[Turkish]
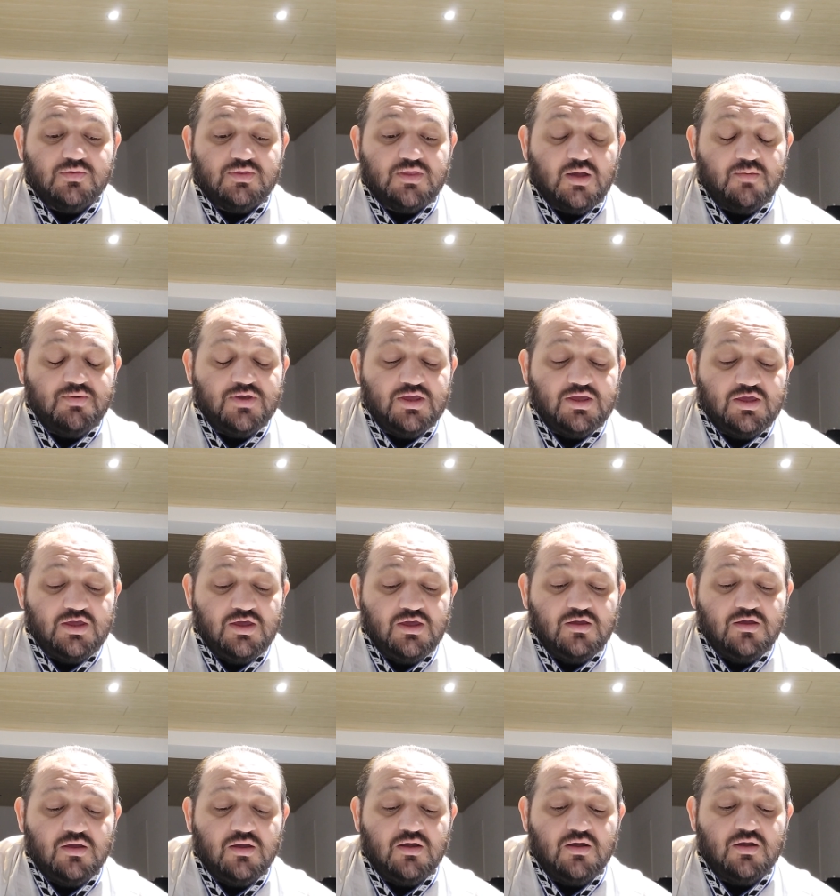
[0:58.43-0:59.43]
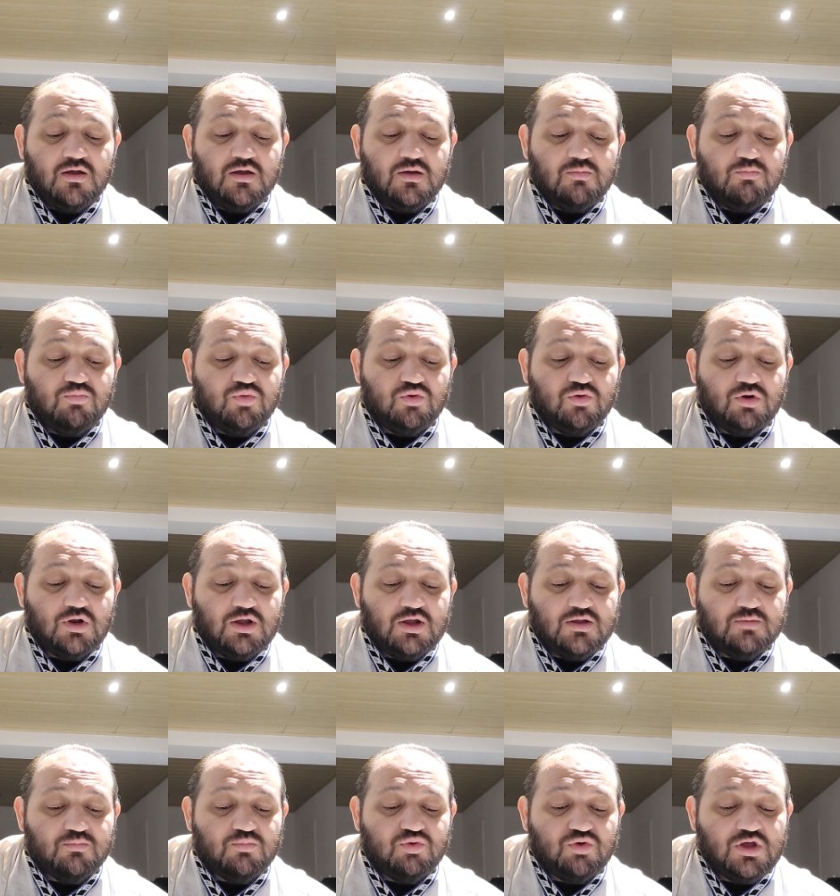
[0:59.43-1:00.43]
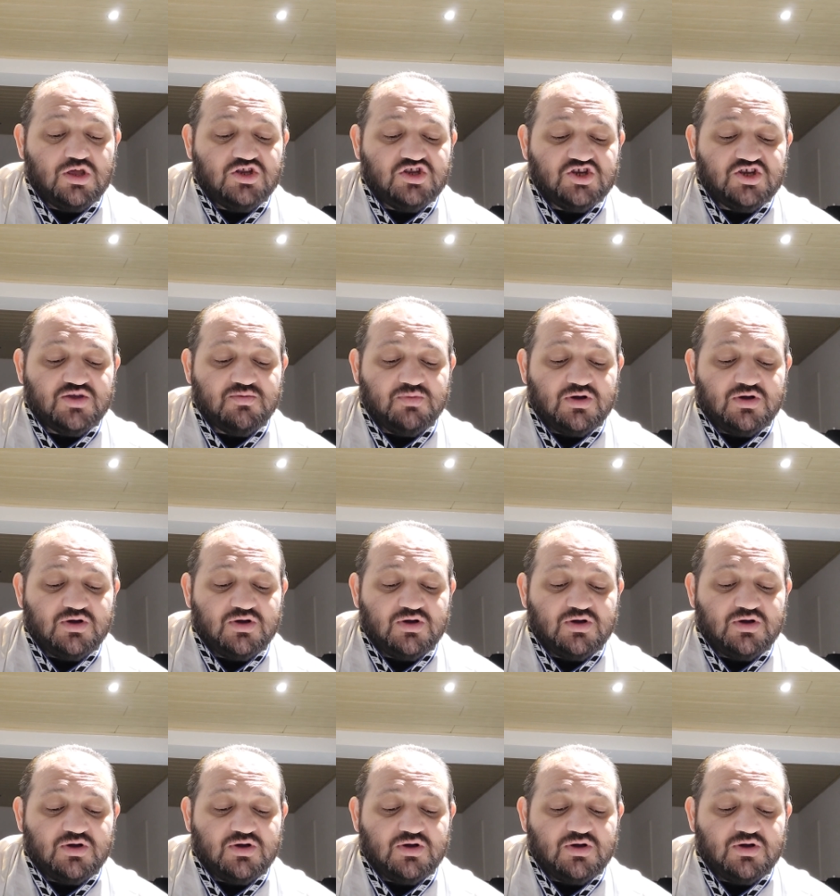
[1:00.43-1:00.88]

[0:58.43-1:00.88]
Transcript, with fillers: Tabii ki e, buna bu geceki